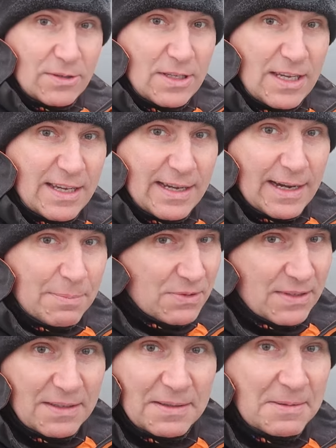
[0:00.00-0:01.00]
nie
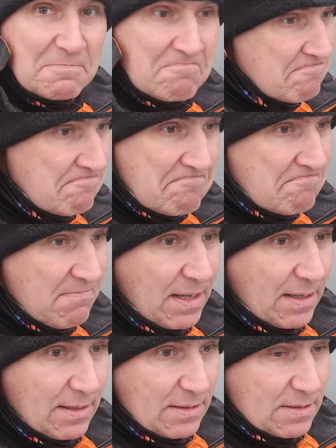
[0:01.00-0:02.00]
gehabt.
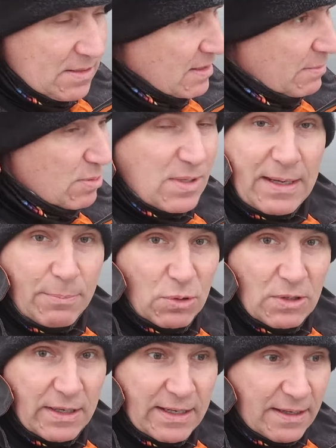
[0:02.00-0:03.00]
Snaps
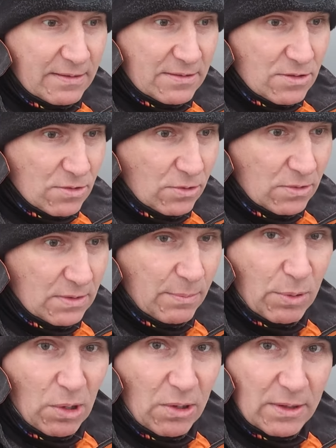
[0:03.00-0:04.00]
kaputt gegangen, so
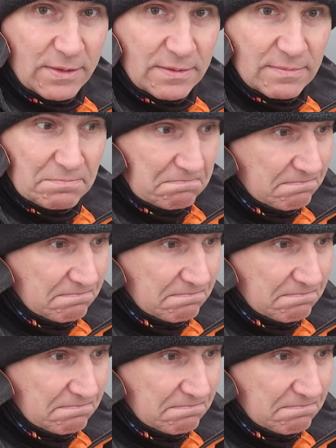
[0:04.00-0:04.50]
gebrochen.